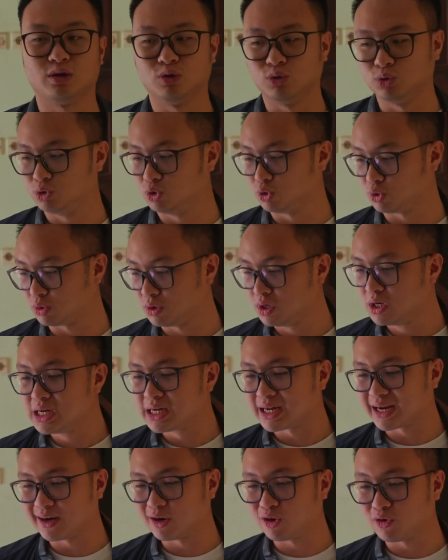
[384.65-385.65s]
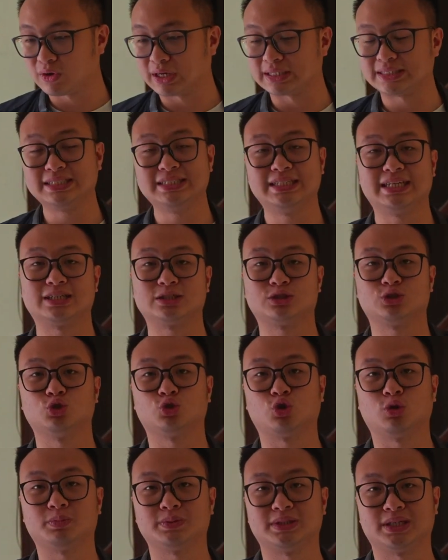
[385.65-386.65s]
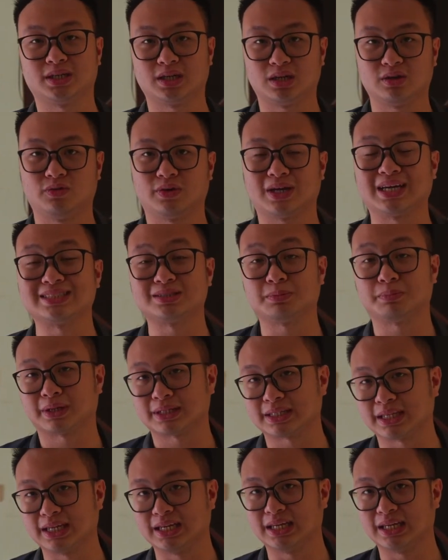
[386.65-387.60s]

untuk renovasi yang cukup signifikan seperti